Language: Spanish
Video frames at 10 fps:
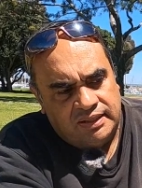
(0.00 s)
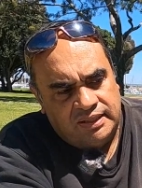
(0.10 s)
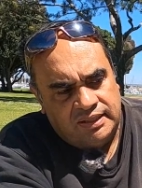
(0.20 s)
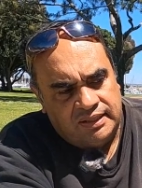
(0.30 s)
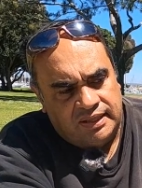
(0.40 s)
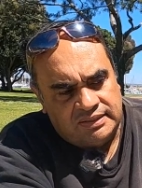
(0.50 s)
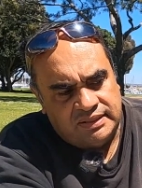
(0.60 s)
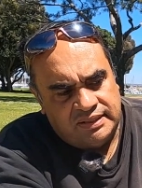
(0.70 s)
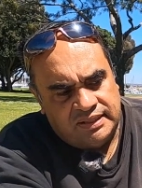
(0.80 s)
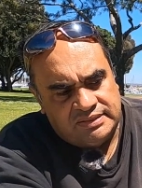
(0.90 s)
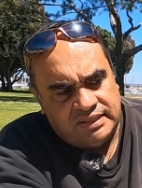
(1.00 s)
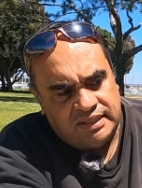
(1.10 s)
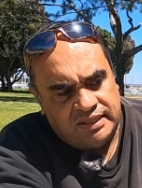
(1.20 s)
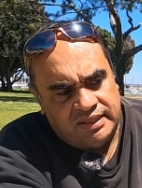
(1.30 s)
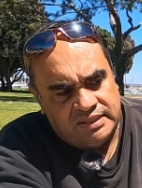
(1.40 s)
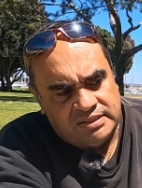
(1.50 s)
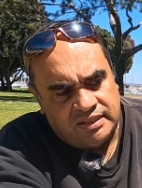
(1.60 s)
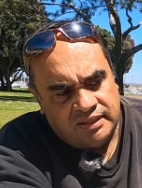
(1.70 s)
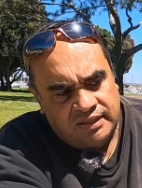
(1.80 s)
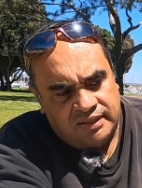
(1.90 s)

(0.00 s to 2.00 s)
y hacia allá hacia la derecha